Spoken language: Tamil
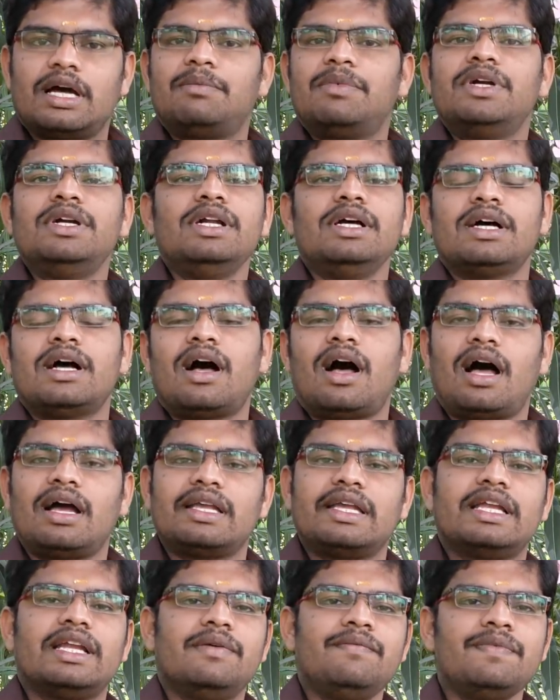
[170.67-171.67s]
தமிழ்
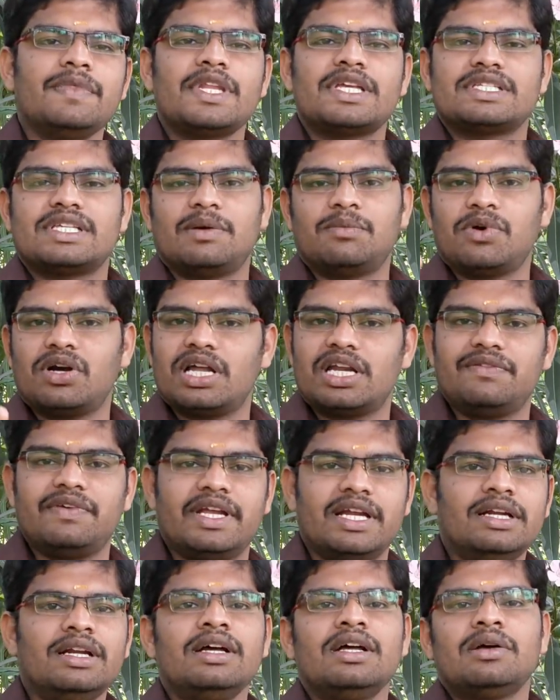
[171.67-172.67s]
ஆங்கிலம் சமூக
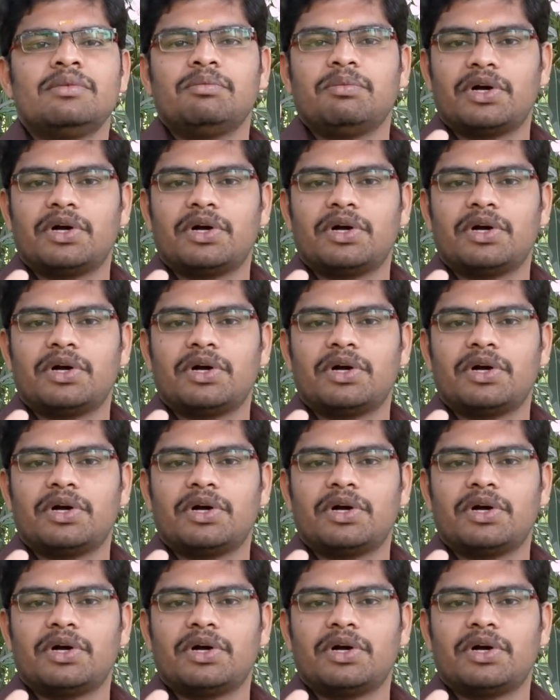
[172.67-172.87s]
அறிவியல்